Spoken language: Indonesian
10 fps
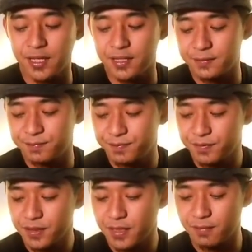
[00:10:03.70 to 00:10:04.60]
tuh yang mm
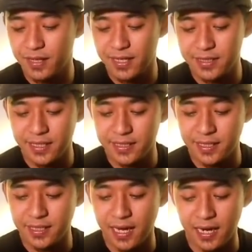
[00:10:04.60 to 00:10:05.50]
-hmm. kemarin saya
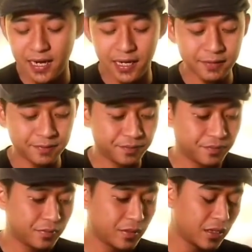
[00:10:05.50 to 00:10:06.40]
ceritakan. Mm
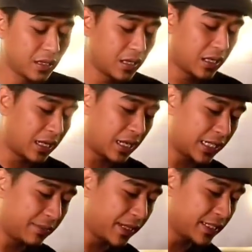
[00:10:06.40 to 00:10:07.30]
-hmm.
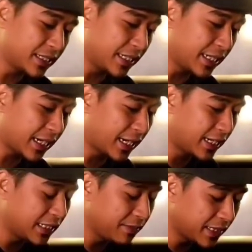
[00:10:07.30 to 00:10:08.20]
Nah dimensi ini kan
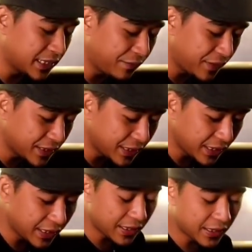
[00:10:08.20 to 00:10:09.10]
ada dimensi
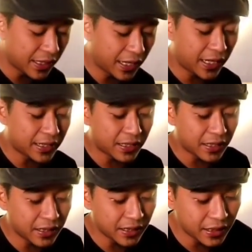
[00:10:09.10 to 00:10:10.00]
fisik, yeah.
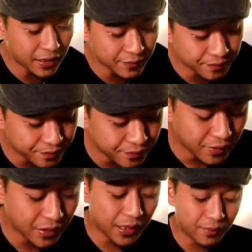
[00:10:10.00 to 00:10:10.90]
eterik,
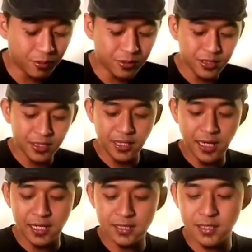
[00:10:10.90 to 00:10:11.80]

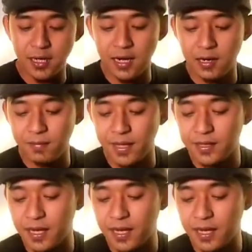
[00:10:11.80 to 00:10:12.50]
emosi, astral,